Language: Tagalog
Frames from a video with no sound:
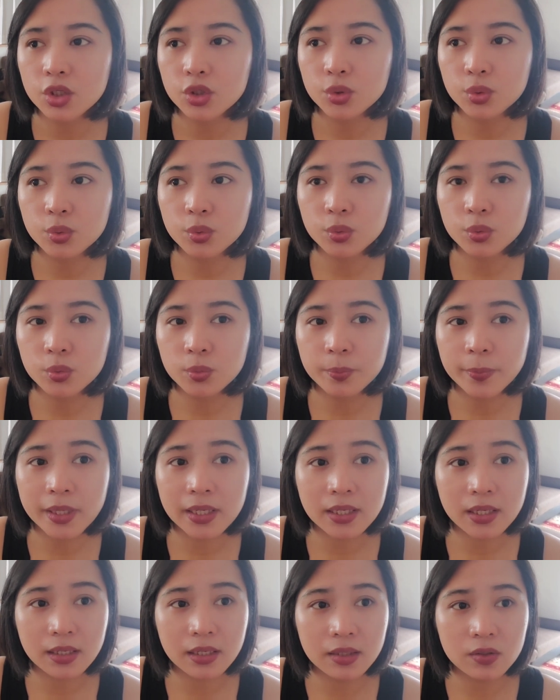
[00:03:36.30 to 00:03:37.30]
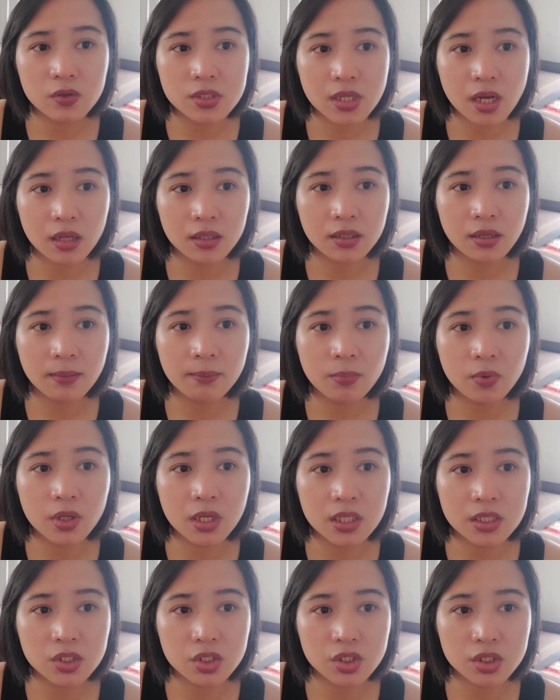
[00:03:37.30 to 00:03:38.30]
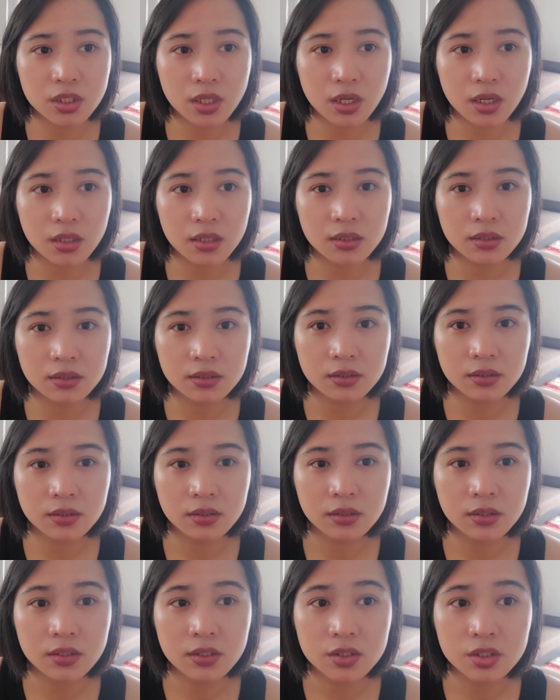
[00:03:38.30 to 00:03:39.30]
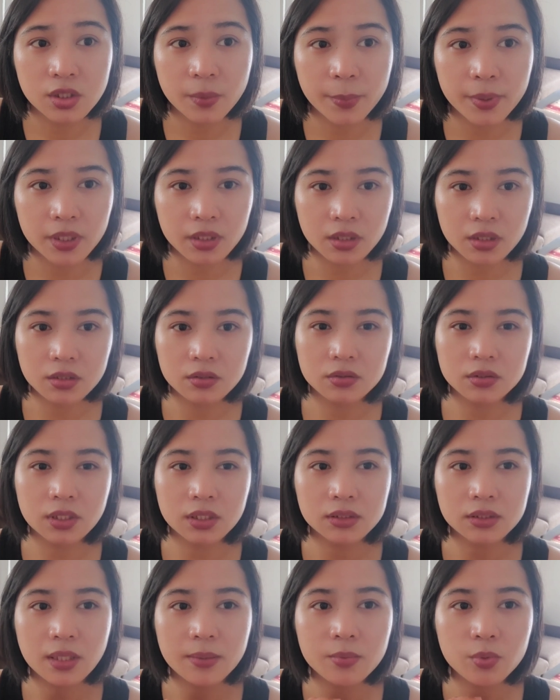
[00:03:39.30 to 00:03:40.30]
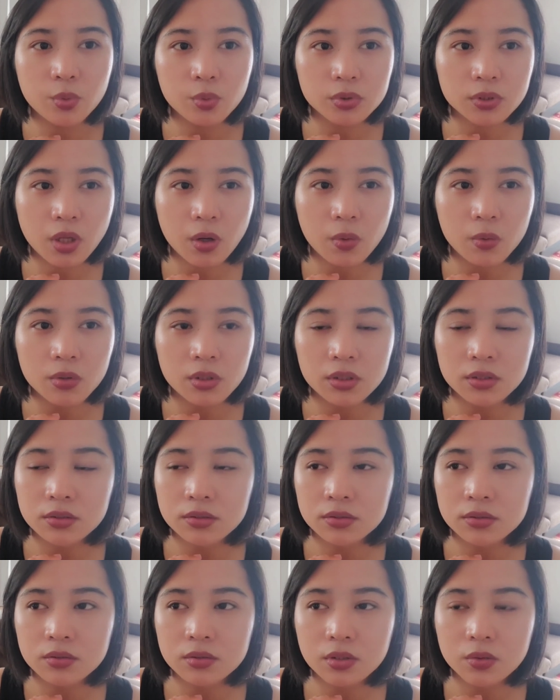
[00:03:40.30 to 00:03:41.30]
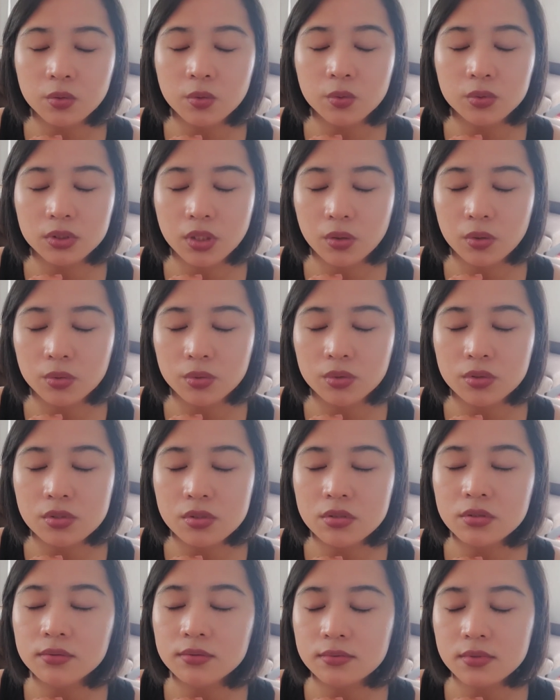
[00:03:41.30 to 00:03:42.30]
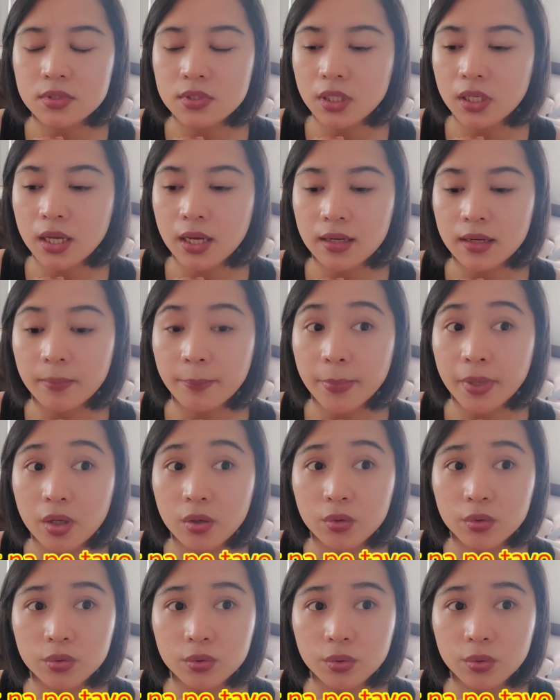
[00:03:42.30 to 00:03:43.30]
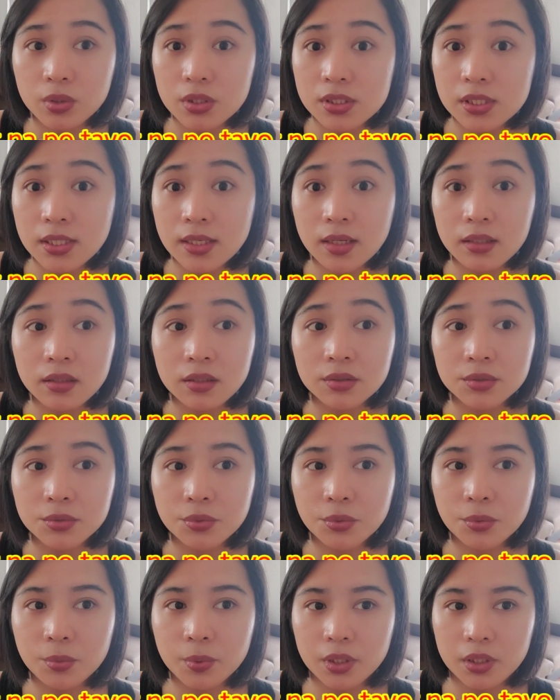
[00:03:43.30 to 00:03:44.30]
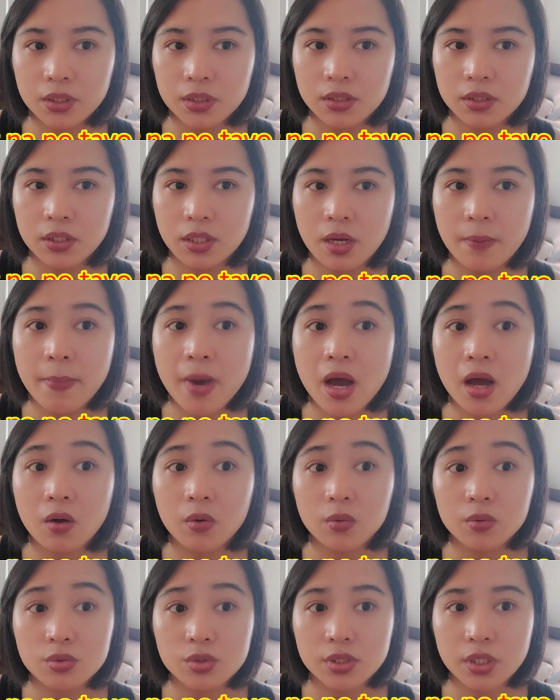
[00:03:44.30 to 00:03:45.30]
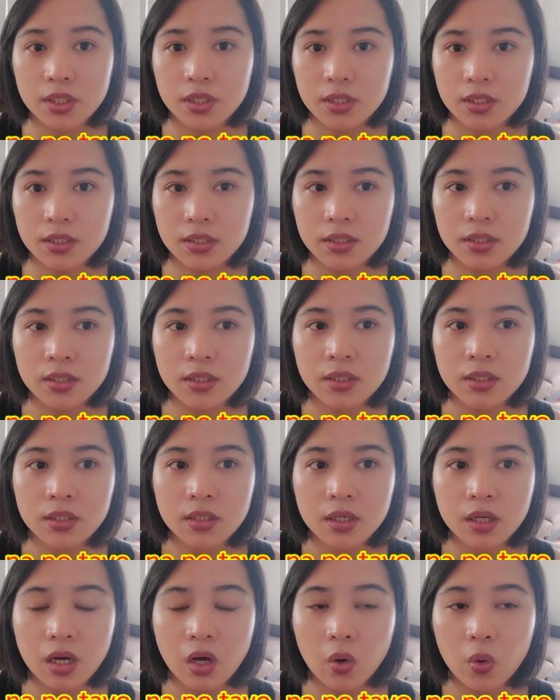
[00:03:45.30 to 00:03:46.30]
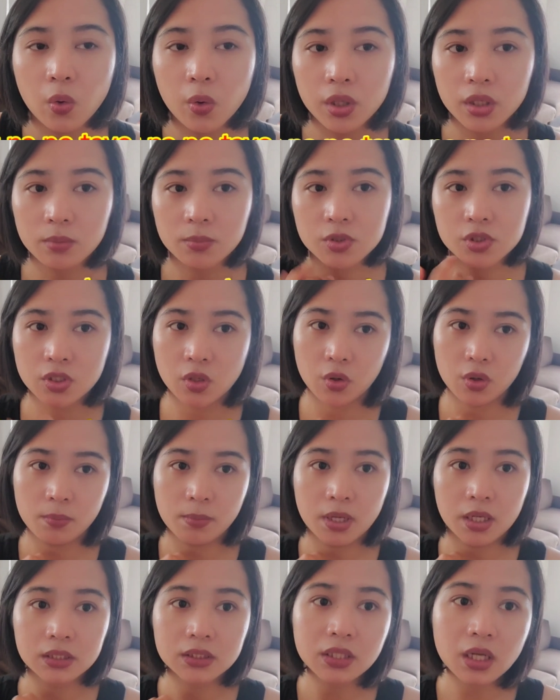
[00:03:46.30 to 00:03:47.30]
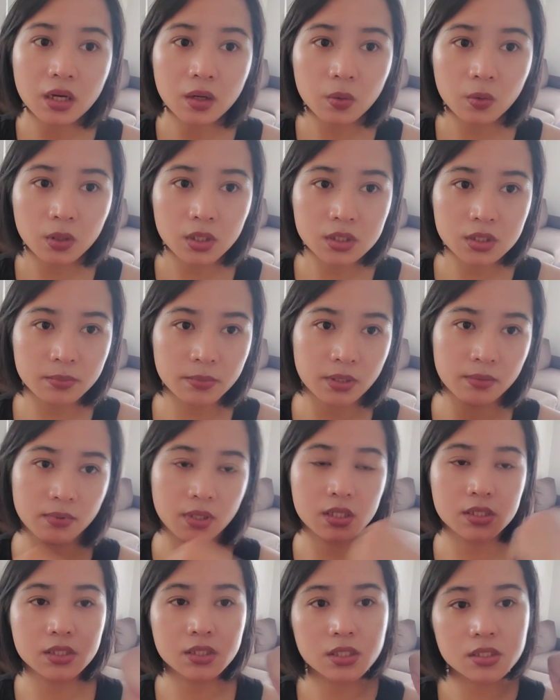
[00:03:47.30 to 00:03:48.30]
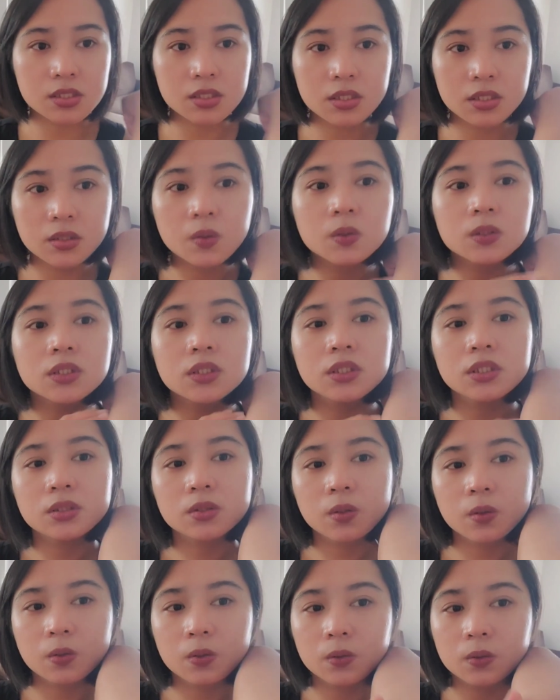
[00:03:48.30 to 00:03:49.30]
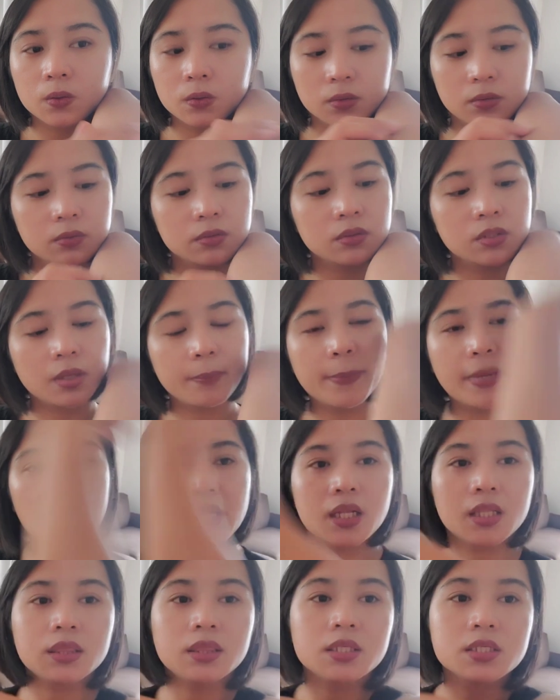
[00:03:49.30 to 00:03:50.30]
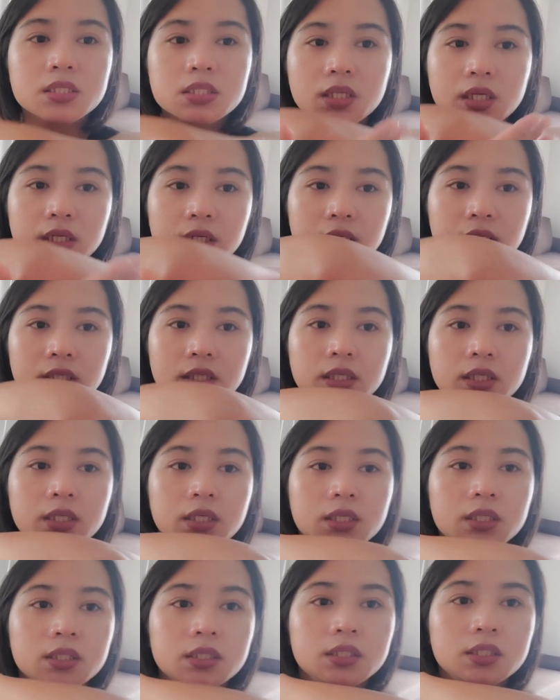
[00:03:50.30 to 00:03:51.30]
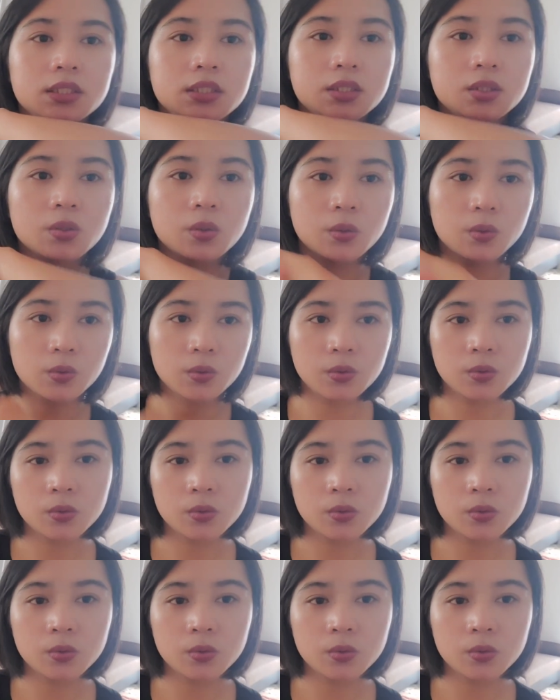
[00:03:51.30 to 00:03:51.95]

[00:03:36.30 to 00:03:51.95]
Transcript: Nung pagka ano sa kanang ambulansya, syempre na, that time yung utak ko nun, ang utak ko nun, sige harapin ko to, kasalanan ko eh, kinamaan ko siya eh. Ako kinamusta ko ng mga tao kasi may kaskas din ako dito. Nagpiklat na siya eh, dito.